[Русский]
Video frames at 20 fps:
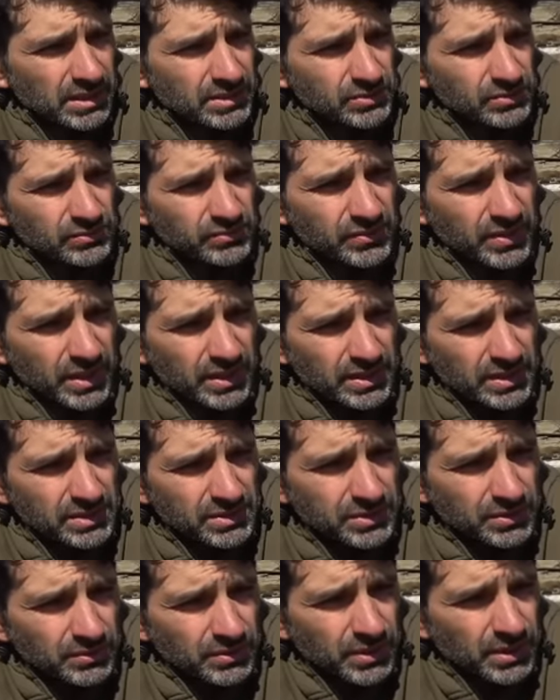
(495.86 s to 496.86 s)
насос в
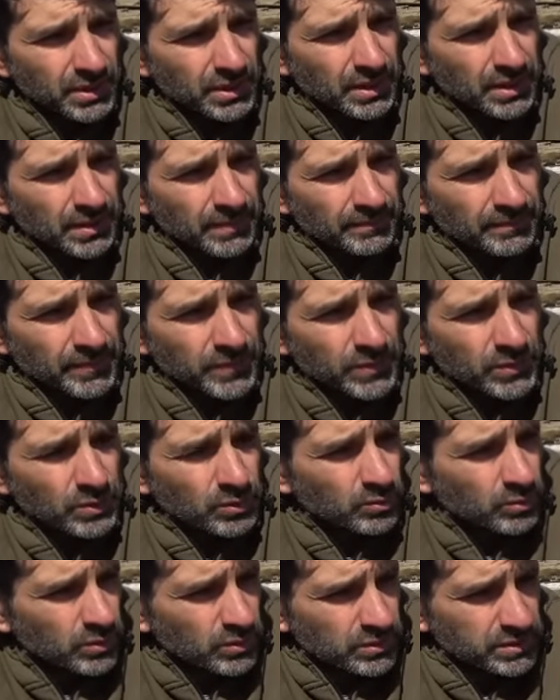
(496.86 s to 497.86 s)
канистру?
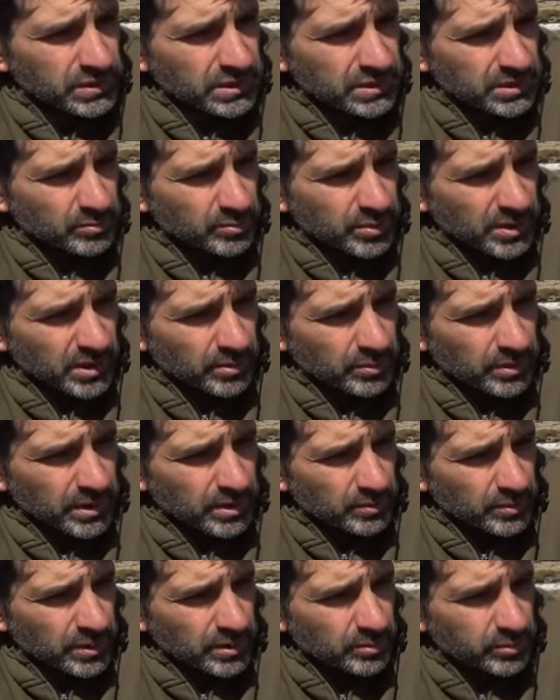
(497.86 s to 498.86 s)
Думаю, с этим
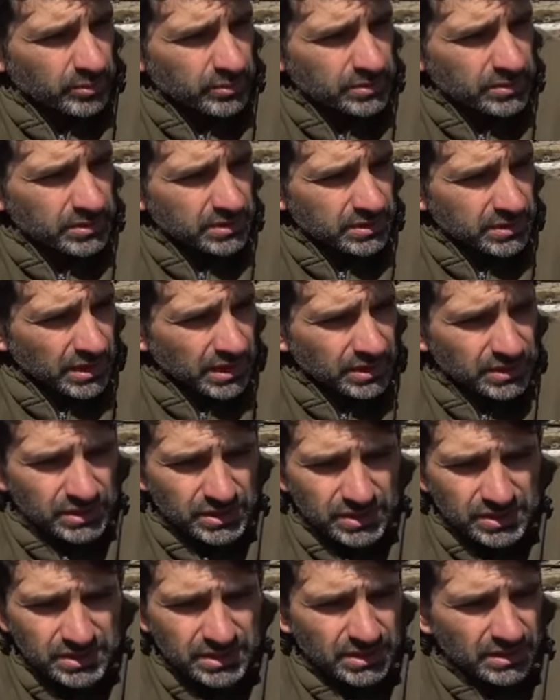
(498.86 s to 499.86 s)
проблем не будет.
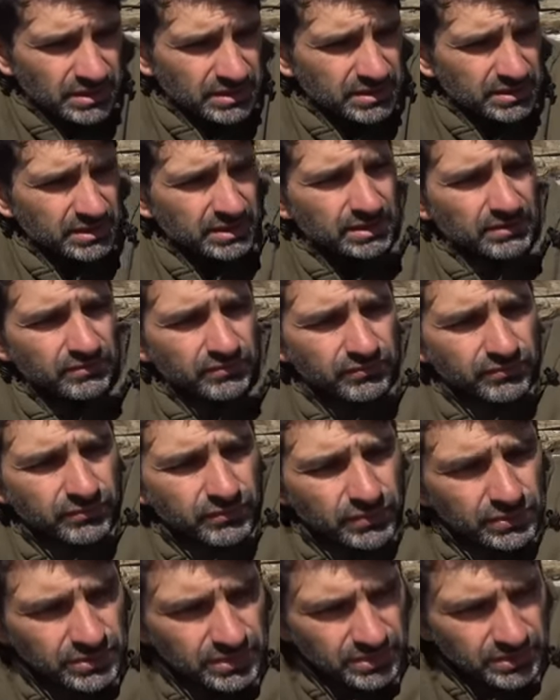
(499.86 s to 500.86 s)
Также сделать э,
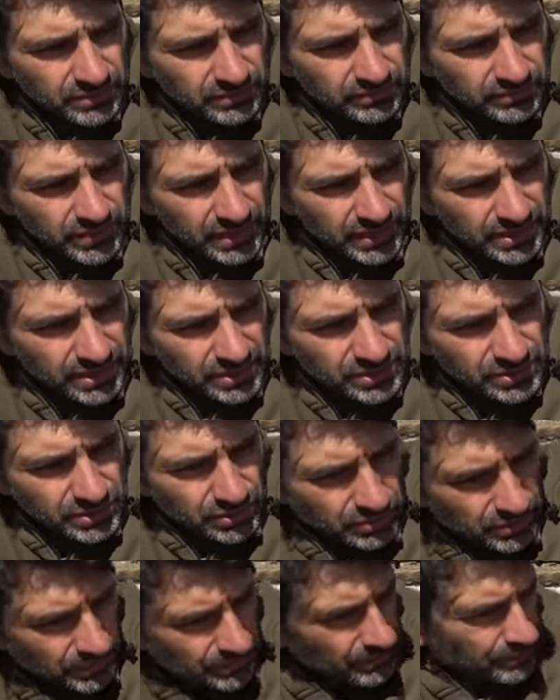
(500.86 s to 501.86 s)
ввод в
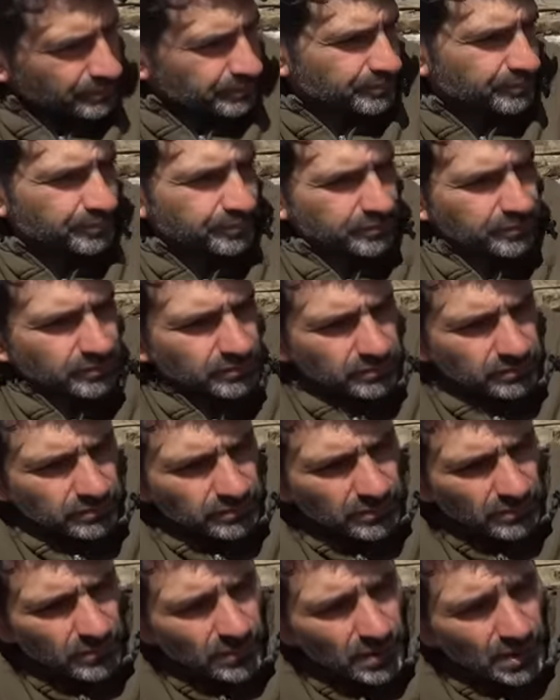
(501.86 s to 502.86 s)
канистру
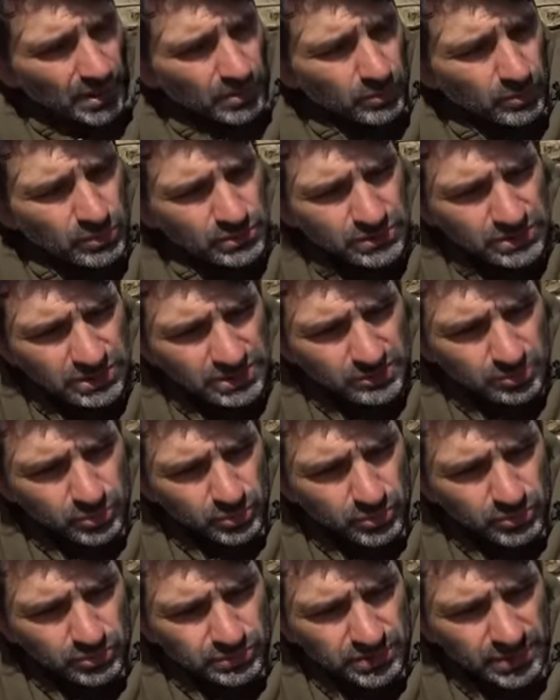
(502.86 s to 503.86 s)
э, можно
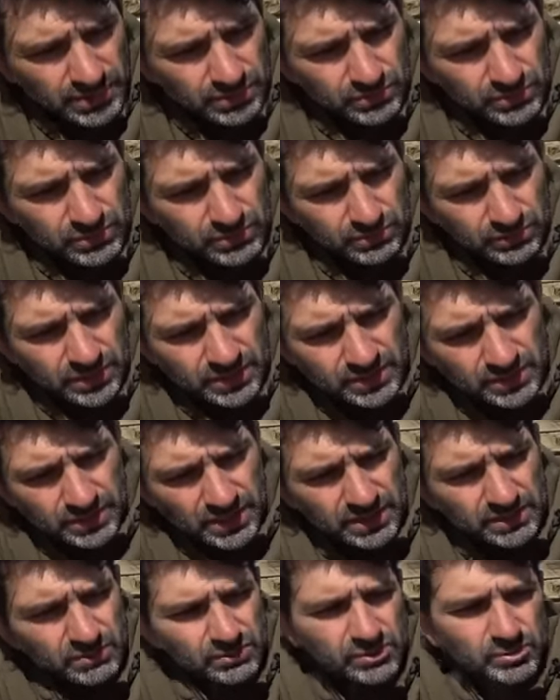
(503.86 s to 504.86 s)
сбоку, да, то есть у вас
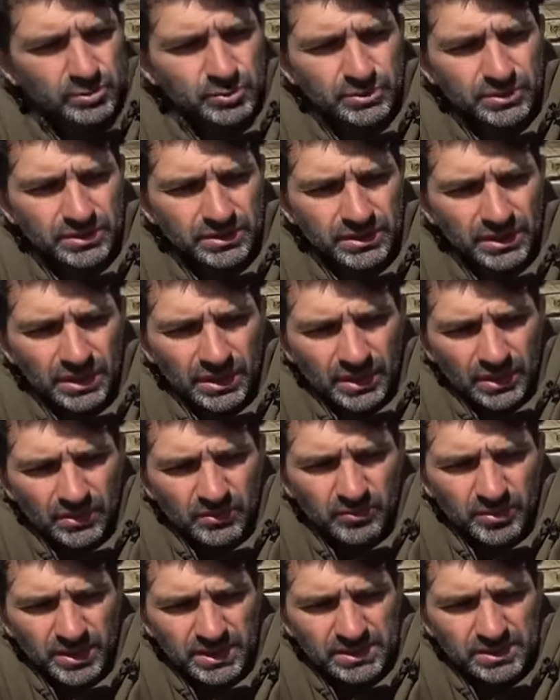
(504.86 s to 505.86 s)
насос будет,
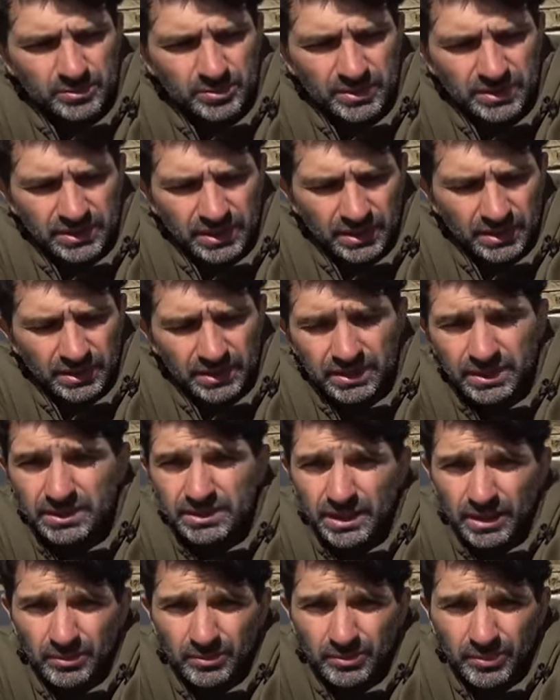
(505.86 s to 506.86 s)
в принципе, не
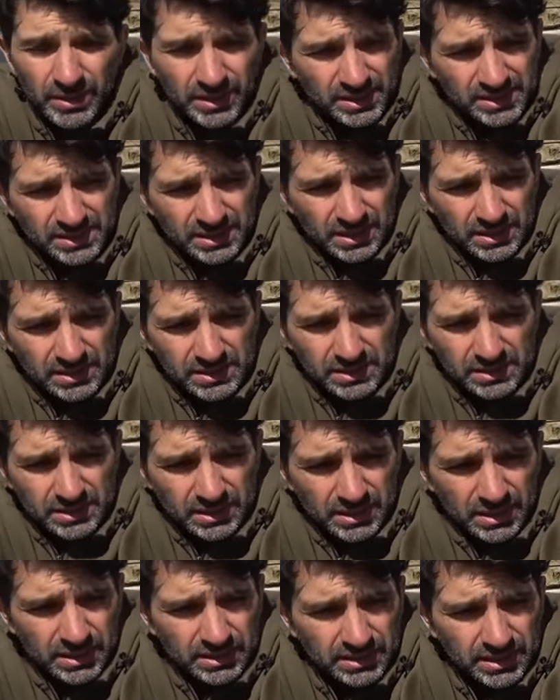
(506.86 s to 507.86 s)
там полоскаться,
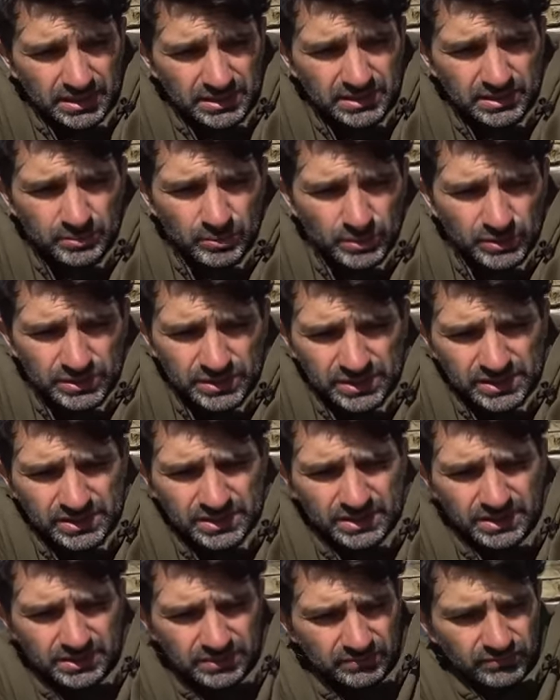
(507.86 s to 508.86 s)
да, а также можете
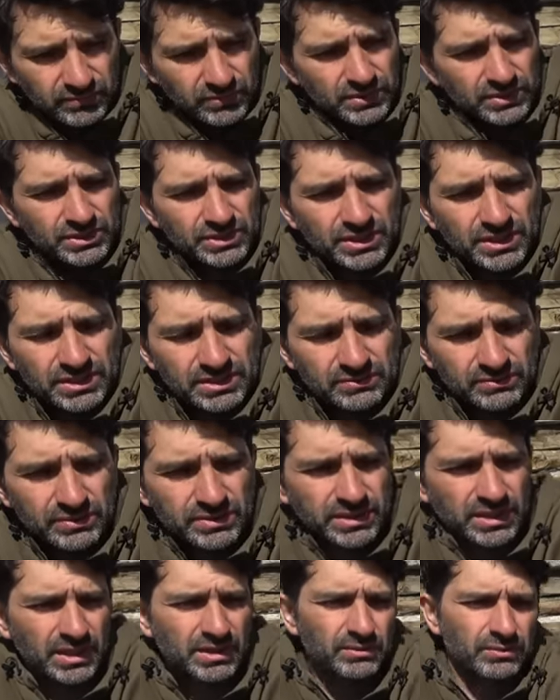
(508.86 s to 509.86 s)
сделать ввод через
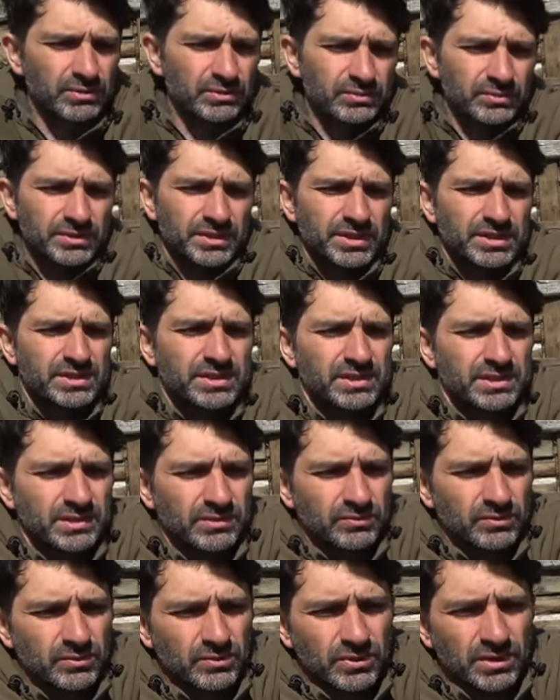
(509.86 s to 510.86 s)
вот такую вот
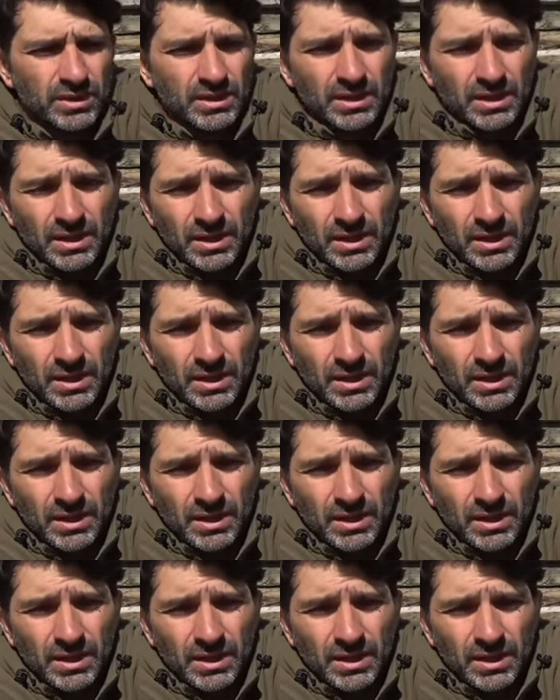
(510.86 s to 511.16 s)
резиновую